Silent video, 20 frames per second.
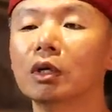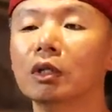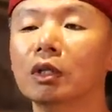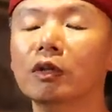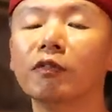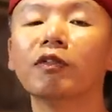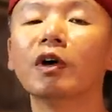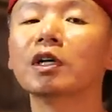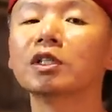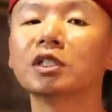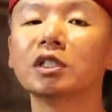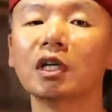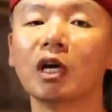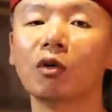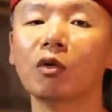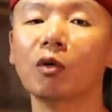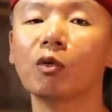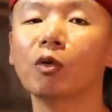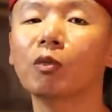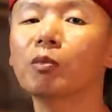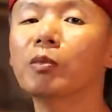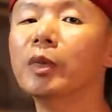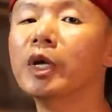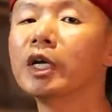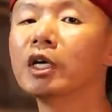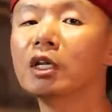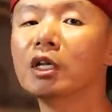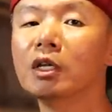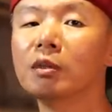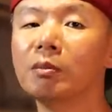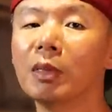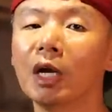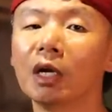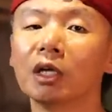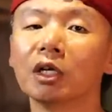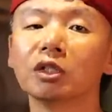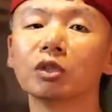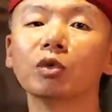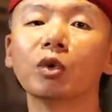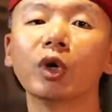你放心啊，我我没跟你买，
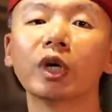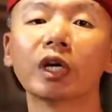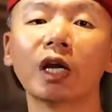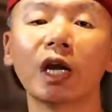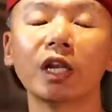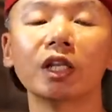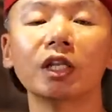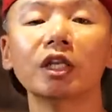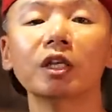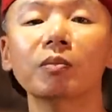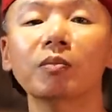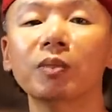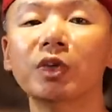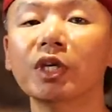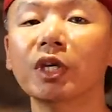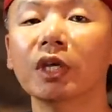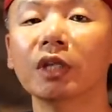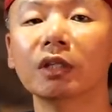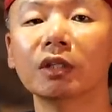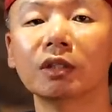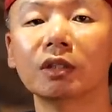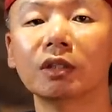可是我会看你影片。